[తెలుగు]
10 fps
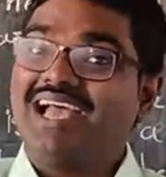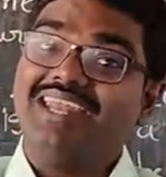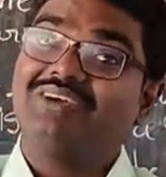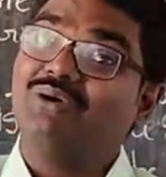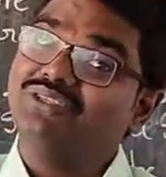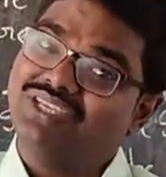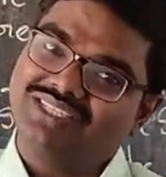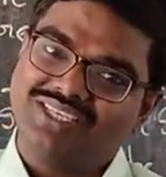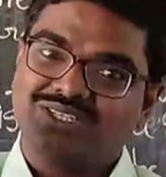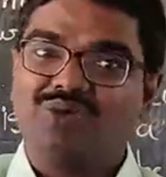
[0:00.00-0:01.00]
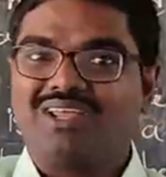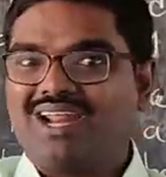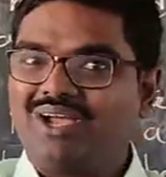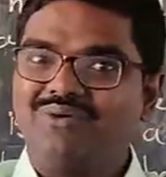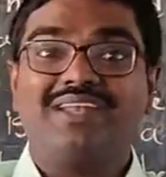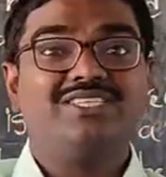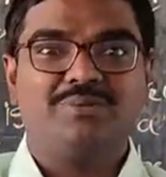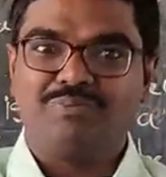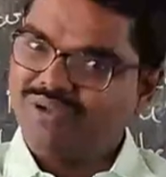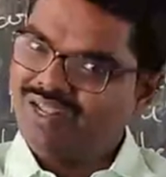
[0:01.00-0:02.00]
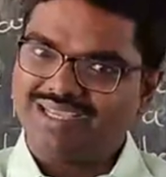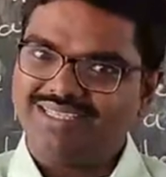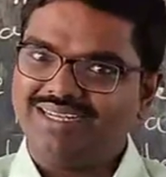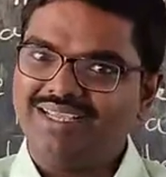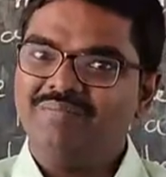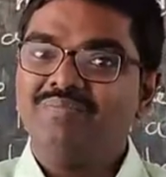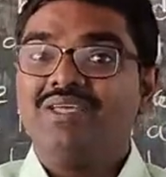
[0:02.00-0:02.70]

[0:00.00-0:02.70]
అని కంజెక్షన్స్లో ఒక రకం అని చెప్పుకున్నాం కదండి